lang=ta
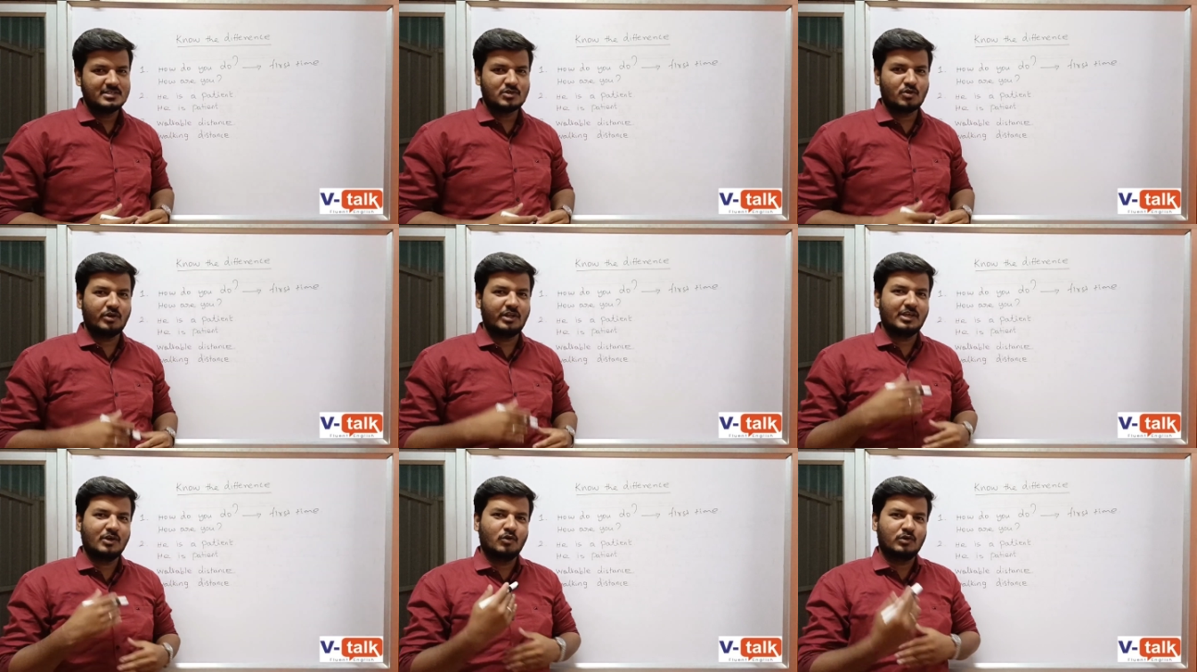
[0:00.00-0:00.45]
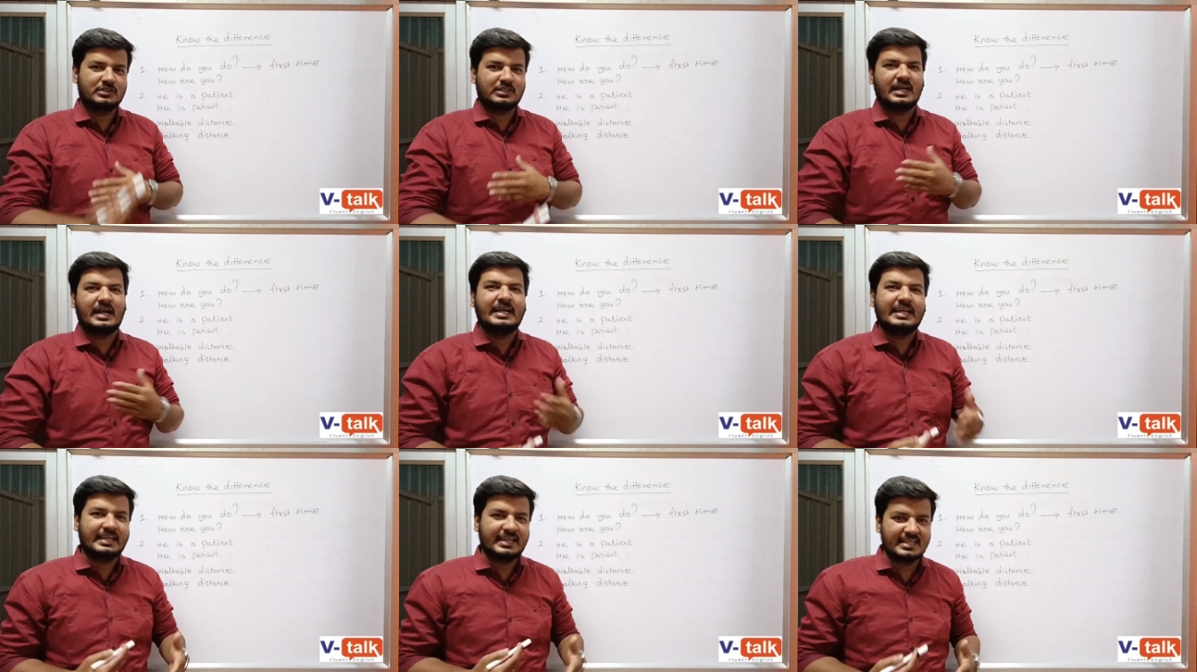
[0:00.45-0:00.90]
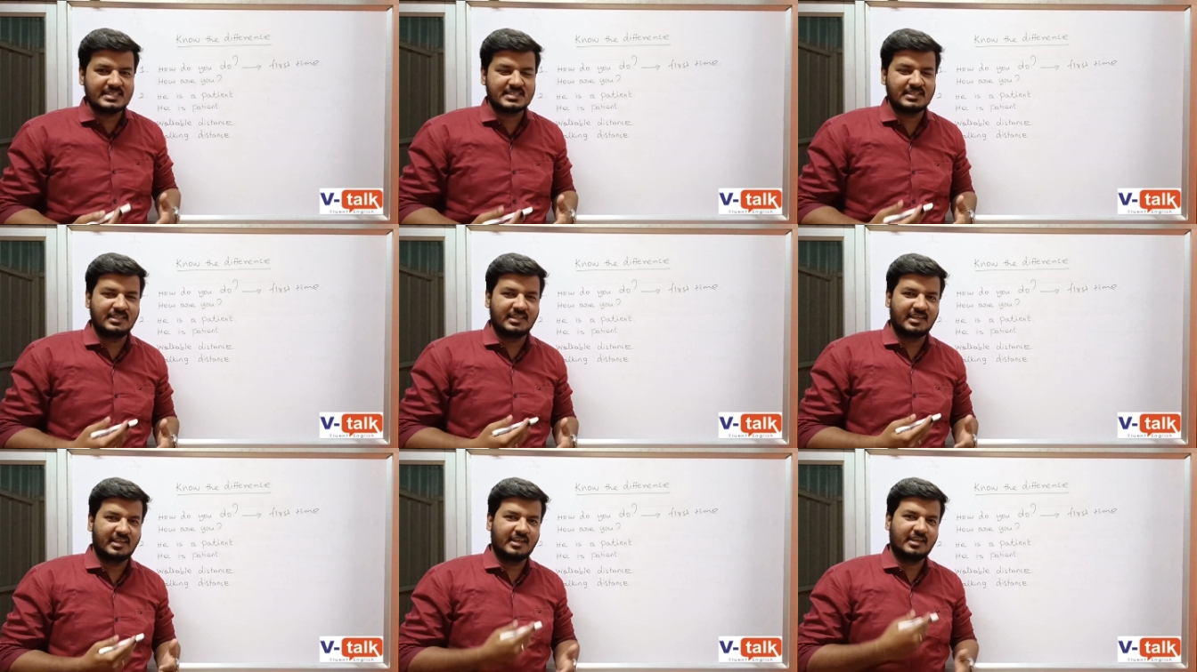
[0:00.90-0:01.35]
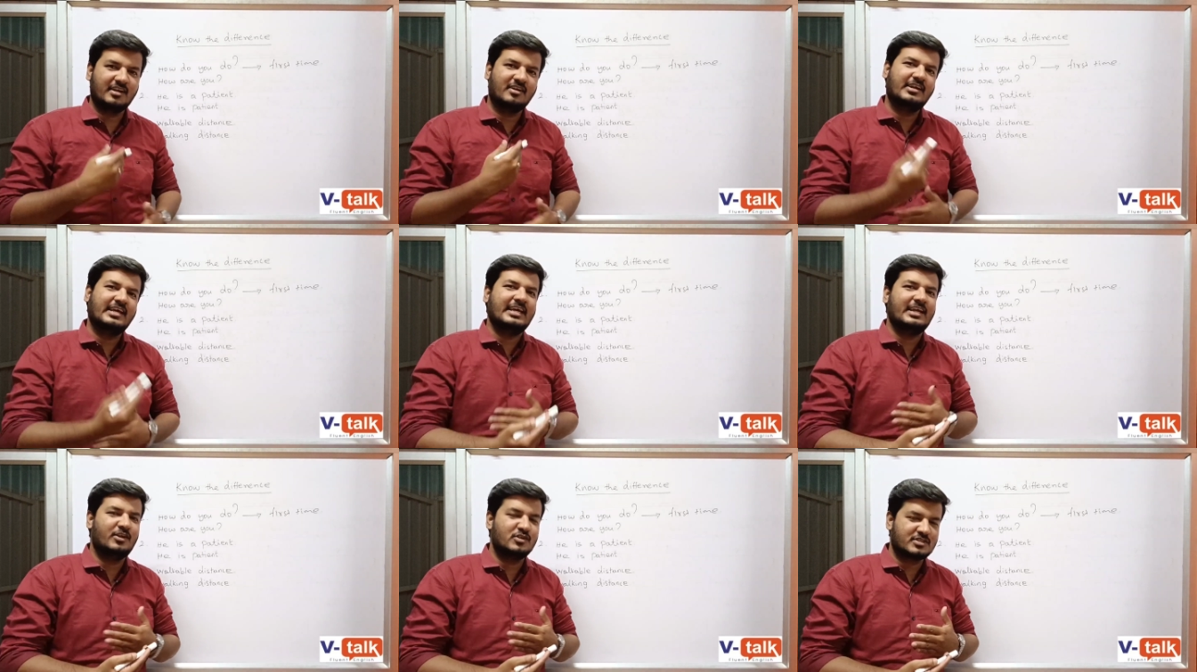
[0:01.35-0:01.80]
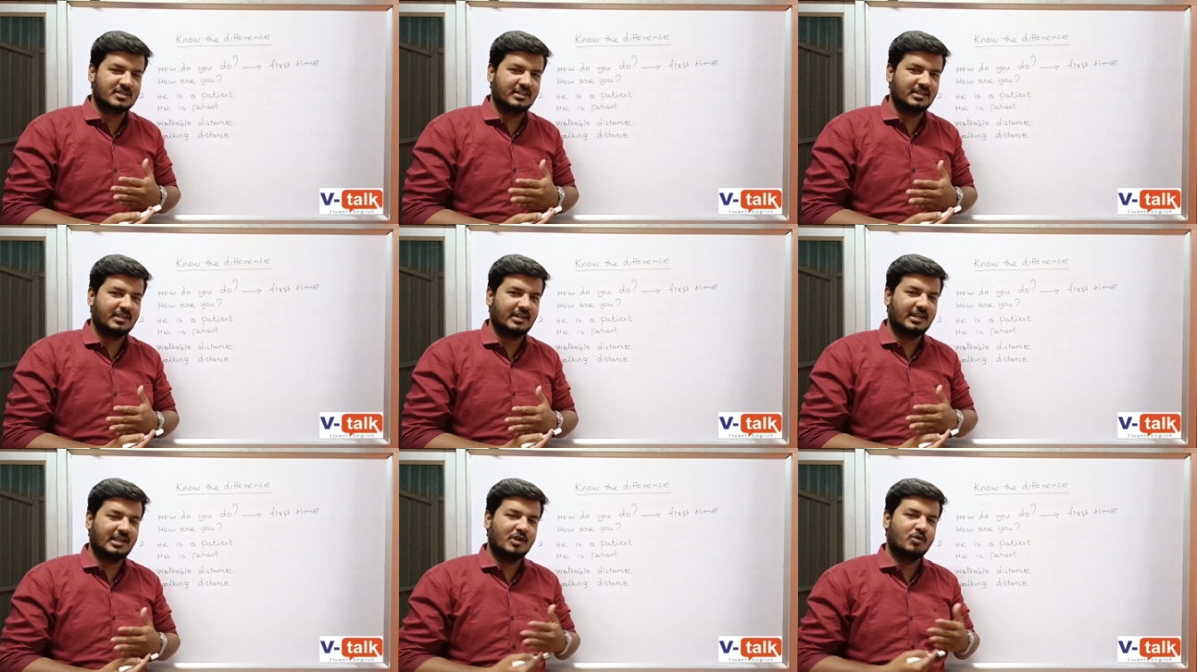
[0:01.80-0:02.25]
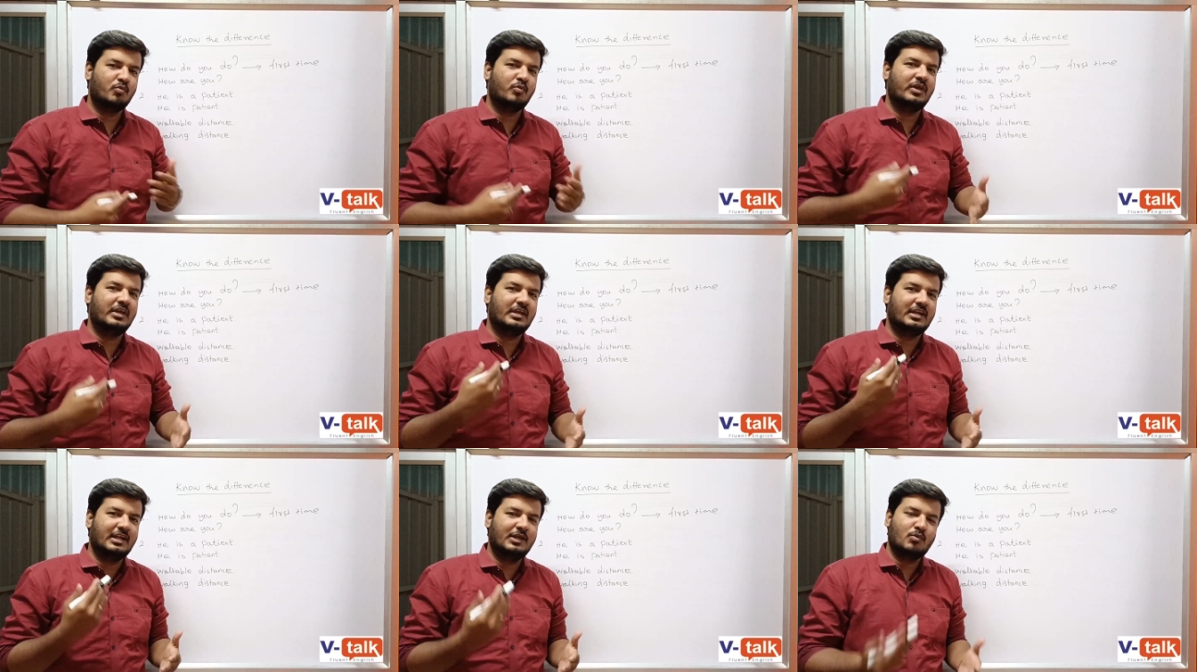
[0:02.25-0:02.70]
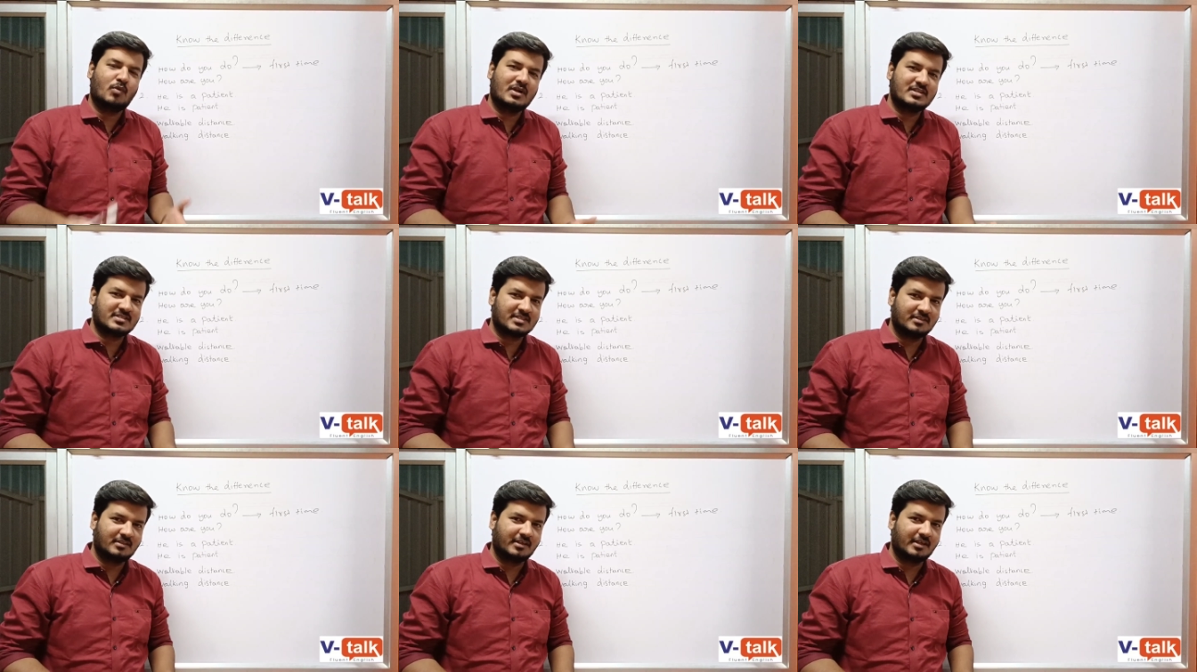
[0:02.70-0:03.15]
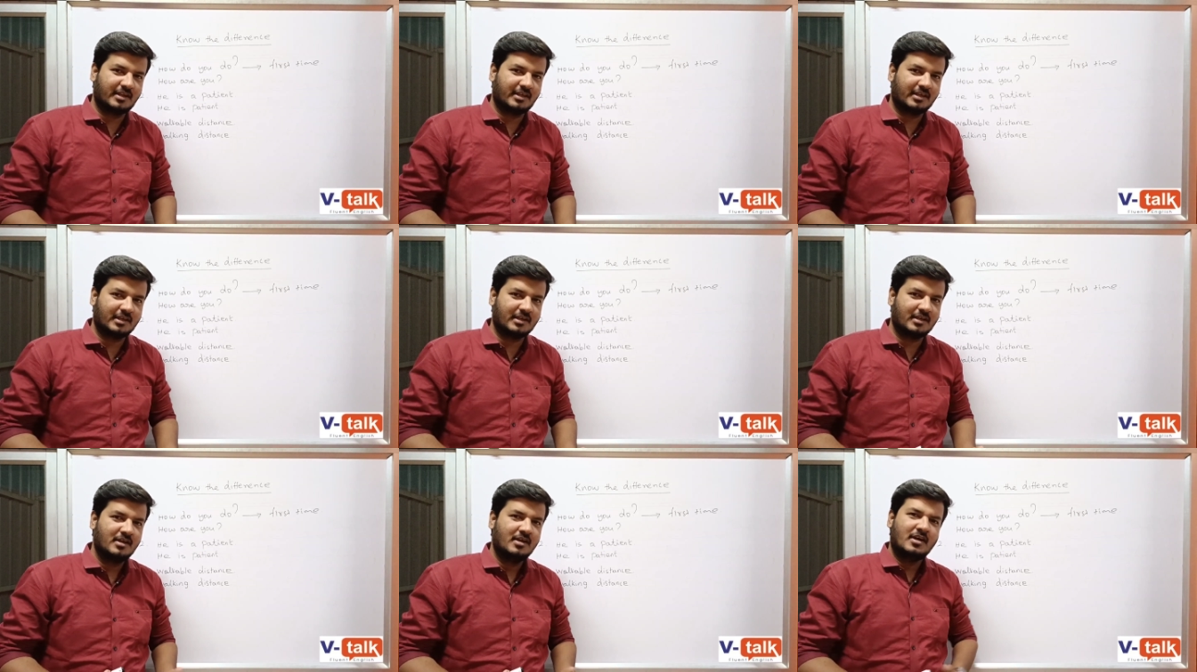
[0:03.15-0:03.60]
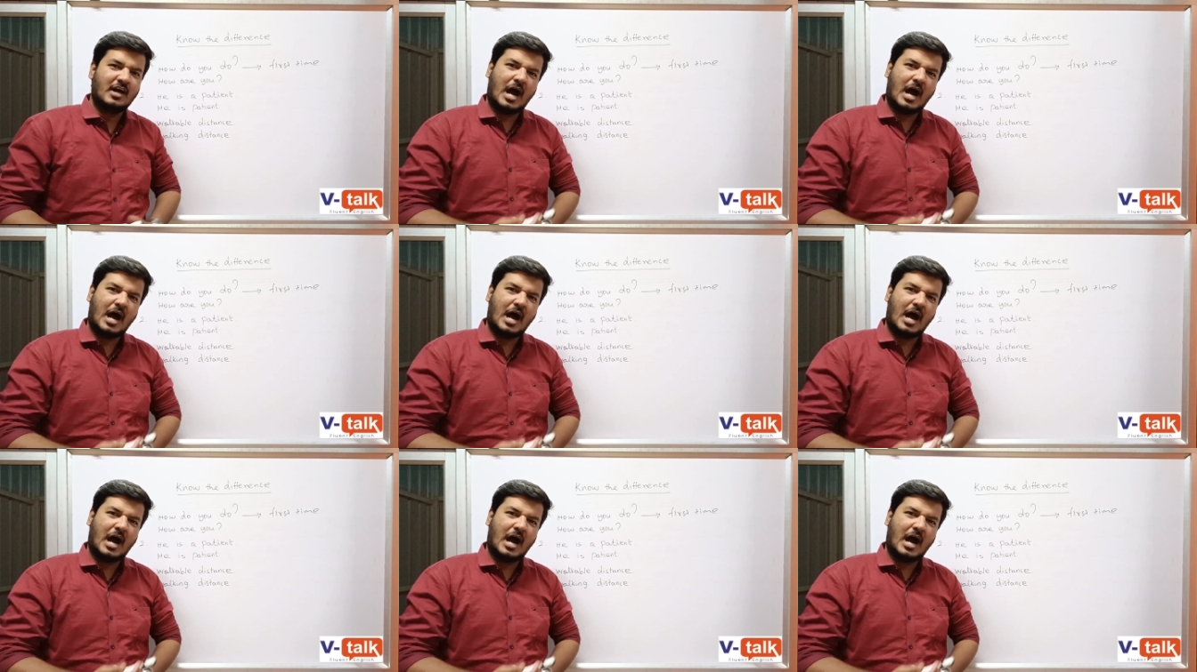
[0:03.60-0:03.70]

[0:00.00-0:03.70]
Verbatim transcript: ஸோ நீங்கள் ஒருத்தர் அடிக்கடி சந்திக்கிறீங்க டெய்லியும் சந்திக்கிறீங்க வீக்லி ஒன் சந்திக்கிறீங்க